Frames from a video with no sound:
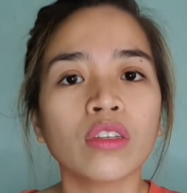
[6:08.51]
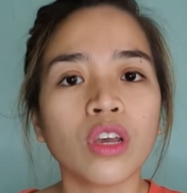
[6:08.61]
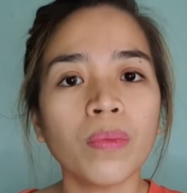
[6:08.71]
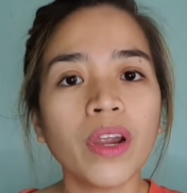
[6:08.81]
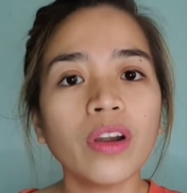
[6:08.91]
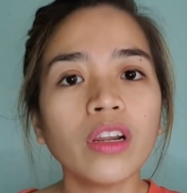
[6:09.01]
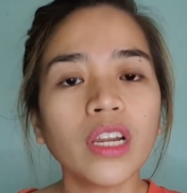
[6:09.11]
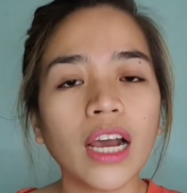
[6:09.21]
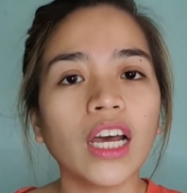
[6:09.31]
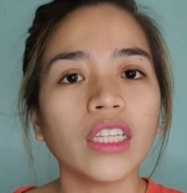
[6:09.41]
So,
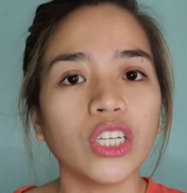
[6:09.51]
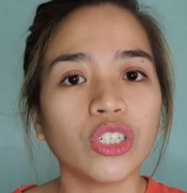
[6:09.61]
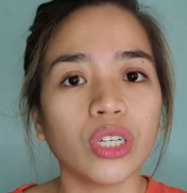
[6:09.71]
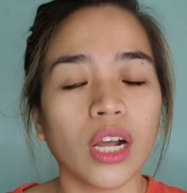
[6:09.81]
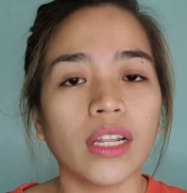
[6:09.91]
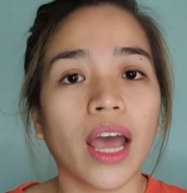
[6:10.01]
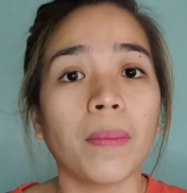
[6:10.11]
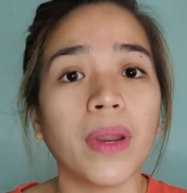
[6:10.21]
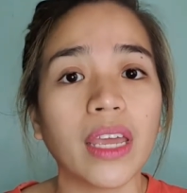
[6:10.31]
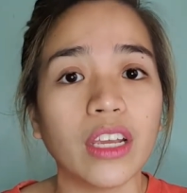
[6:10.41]
meron niyang additional na
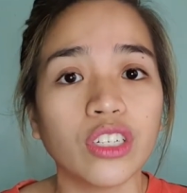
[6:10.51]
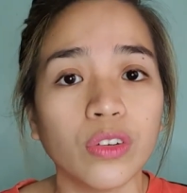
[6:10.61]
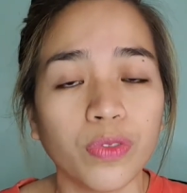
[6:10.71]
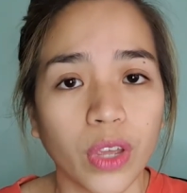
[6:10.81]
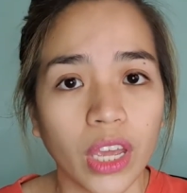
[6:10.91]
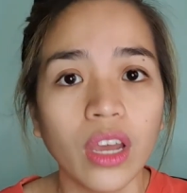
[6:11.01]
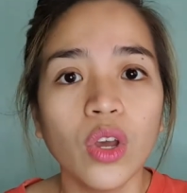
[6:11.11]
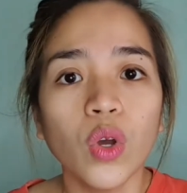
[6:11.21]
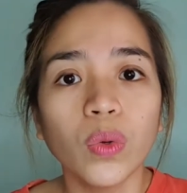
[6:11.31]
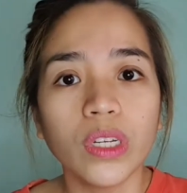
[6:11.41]
application fee
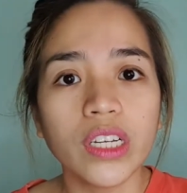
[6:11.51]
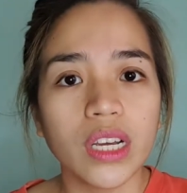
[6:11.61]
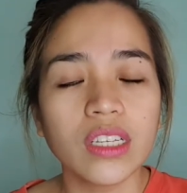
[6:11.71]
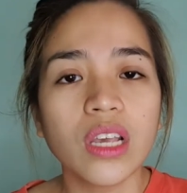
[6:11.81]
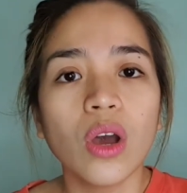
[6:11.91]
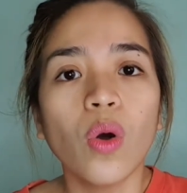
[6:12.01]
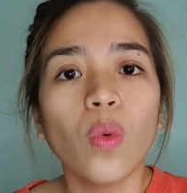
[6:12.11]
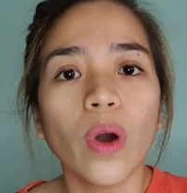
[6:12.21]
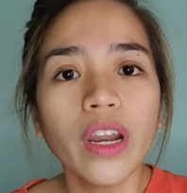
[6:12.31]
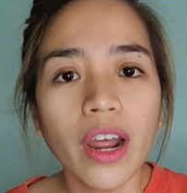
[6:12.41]
which is
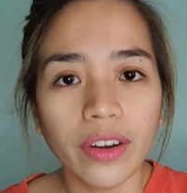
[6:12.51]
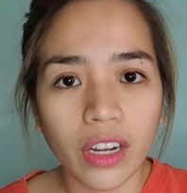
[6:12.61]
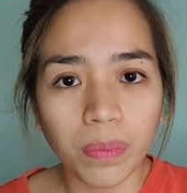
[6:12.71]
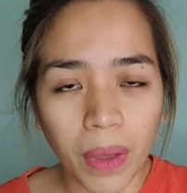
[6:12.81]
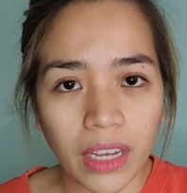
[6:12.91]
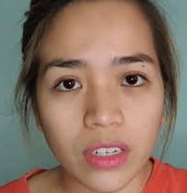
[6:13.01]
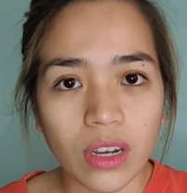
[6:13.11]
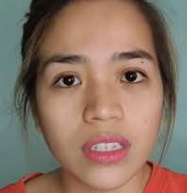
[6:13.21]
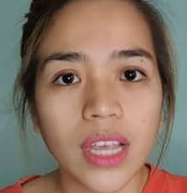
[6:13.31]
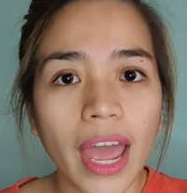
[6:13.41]
100
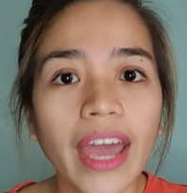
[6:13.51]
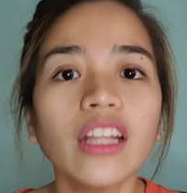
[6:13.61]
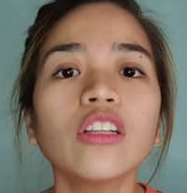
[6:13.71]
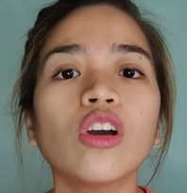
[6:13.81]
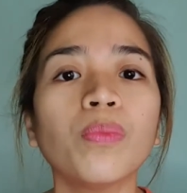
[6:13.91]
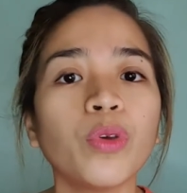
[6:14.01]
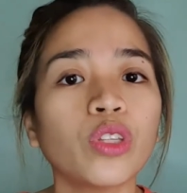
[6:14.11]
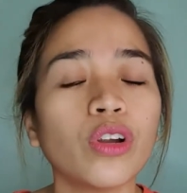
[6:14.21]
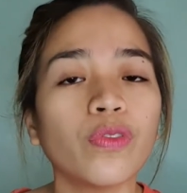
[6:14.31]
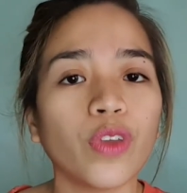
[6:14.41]
pesos, and
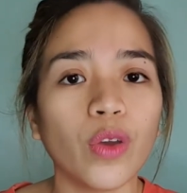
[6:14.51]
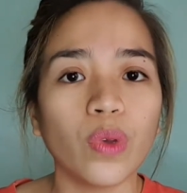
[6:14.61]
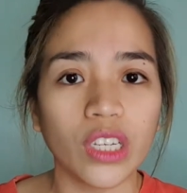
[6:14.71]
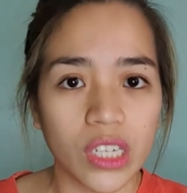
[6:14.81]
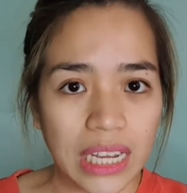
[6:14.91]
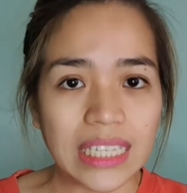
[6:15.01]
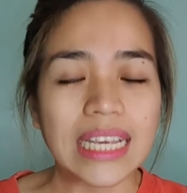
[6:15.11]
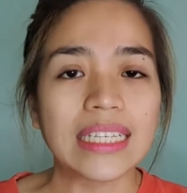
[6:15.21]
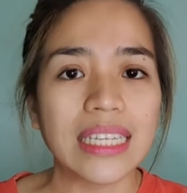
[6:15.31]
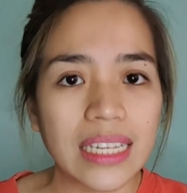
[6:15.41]
computer fee which
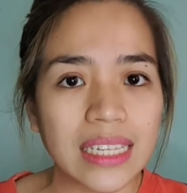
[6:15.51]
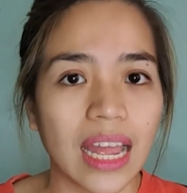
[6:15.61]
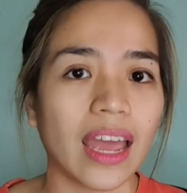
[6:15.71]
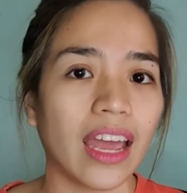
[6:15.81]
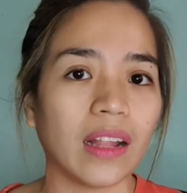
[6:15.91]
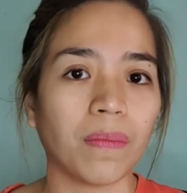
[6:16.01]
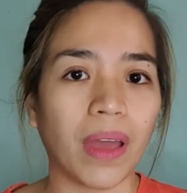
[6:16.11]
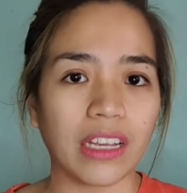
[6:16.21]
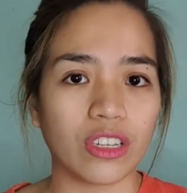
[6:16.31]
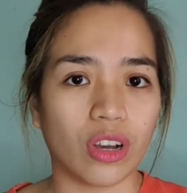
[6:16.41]
is 68
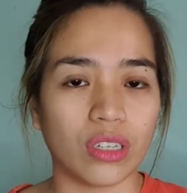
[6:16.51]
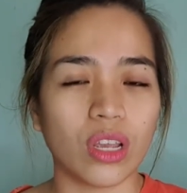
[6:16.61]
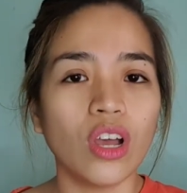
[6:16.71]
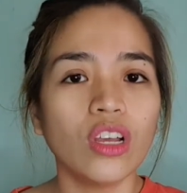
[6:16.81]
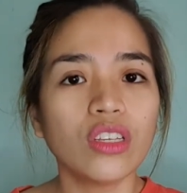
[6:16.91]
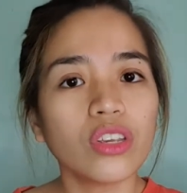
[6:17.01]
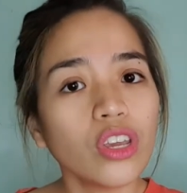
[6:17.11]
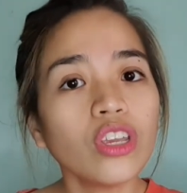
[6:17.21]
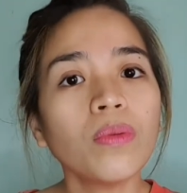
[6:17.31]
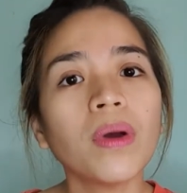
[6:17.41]
pesos. So,
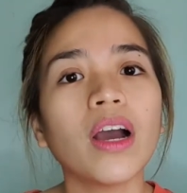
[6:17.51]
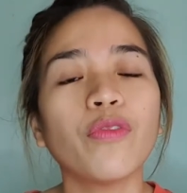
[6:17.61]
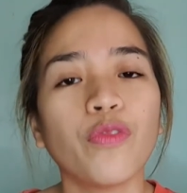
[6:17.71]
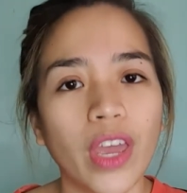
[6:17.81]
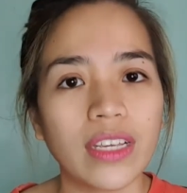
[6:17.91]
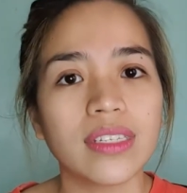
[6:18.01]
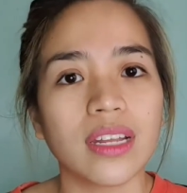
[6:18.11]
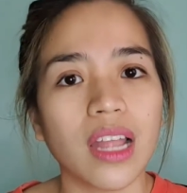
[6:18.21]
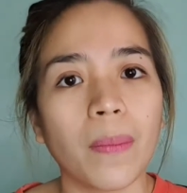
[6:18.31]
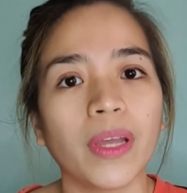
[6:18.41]
yun yung mga fees
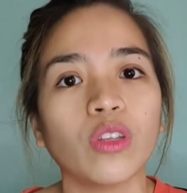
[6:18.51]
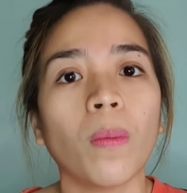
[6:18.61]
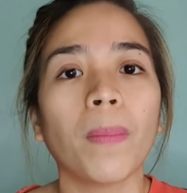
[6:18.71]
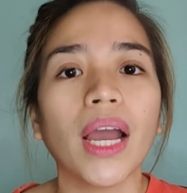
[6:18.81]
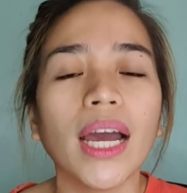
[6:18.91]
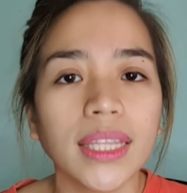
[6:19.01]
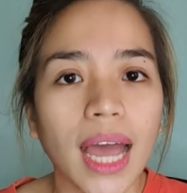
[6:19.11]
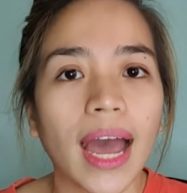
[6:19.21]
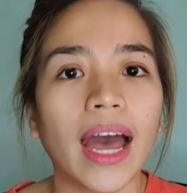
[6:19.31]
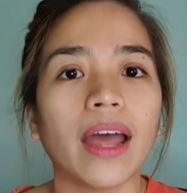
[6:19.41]
na dapat nyong
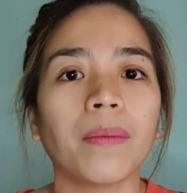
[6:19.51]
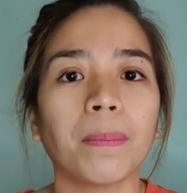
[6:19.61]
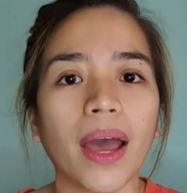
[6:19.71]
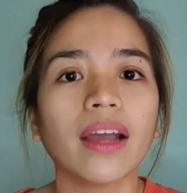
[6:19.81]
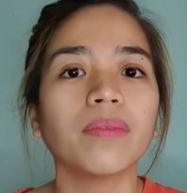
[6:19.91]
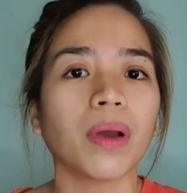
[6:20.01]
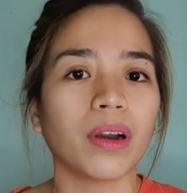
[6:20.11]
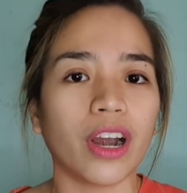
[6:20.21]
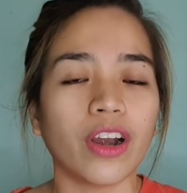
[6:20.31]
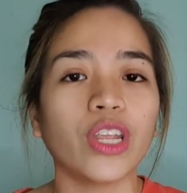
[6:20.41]
paghandaan pag
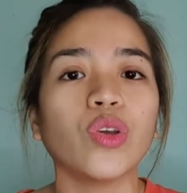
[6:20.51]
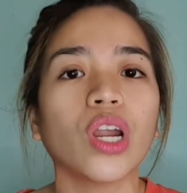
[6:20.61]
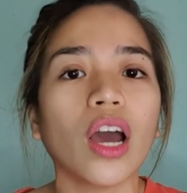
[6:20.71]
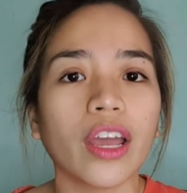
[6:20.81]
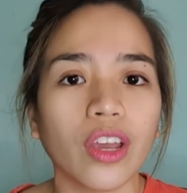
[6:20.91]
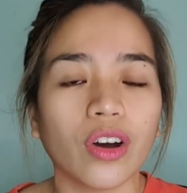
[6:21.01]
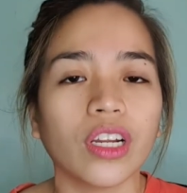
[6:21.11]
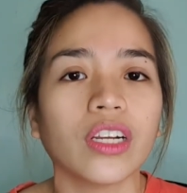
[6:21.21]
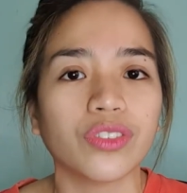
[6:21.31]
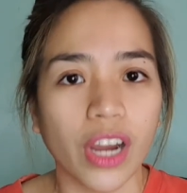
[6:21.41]
magre-renew na
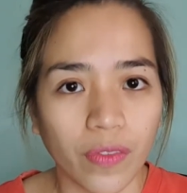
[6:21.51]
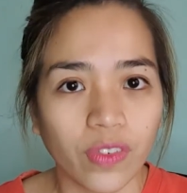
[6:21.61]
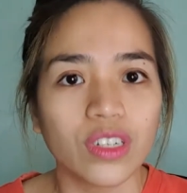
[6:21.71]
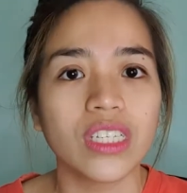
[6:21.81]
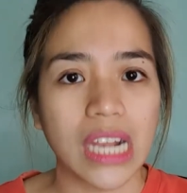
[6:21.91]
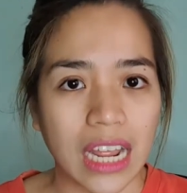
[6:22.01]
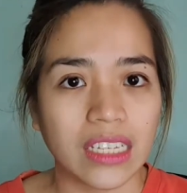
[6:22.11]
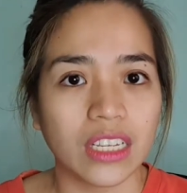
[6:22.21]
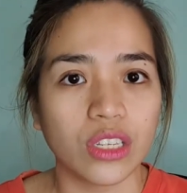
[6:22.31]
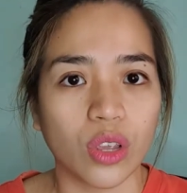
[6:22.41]
kayo ng driver's
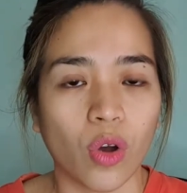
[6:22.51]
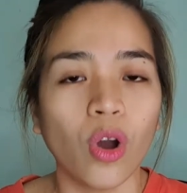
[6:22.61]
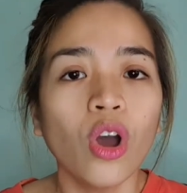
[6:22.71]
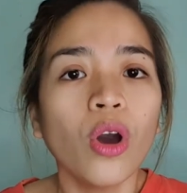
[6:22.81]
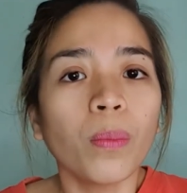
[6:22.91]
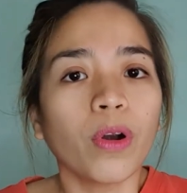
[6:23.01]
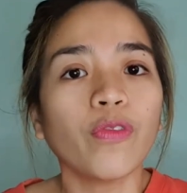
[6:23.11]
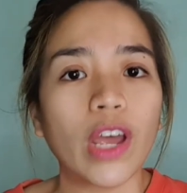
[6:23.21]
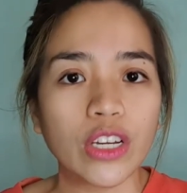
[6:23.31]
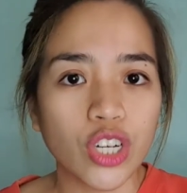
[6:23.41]
license nyo.
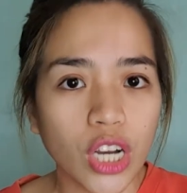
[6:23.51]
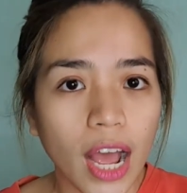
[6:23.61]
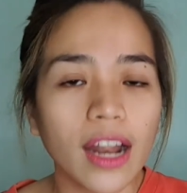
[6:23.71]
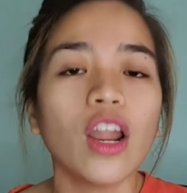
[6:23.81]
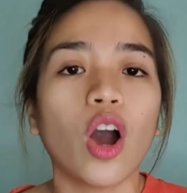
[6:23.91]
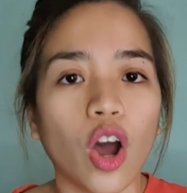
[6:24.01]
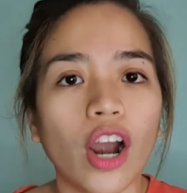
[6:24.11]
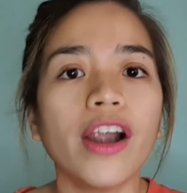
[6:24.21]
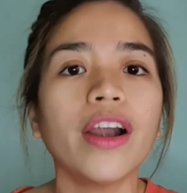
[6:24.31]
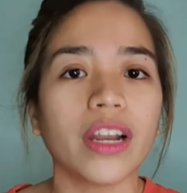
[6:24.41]
Professional
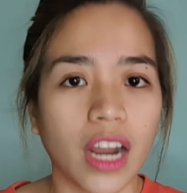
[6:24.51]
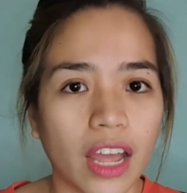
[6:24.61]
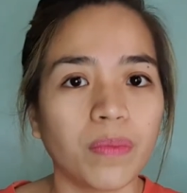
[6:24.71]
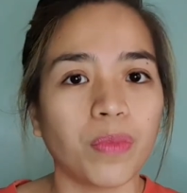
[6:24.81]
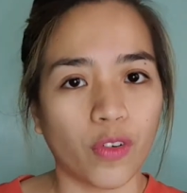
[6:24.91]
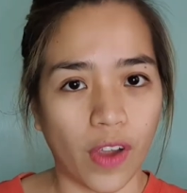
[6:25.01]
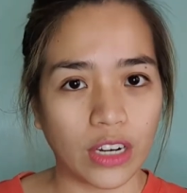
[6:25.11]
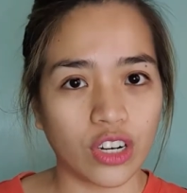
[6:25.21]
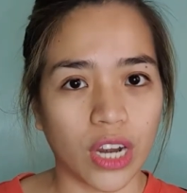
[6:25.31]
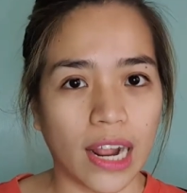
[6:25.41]
or
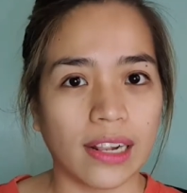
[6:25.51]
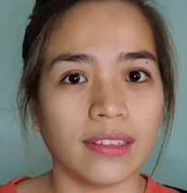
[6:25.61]
non-professional.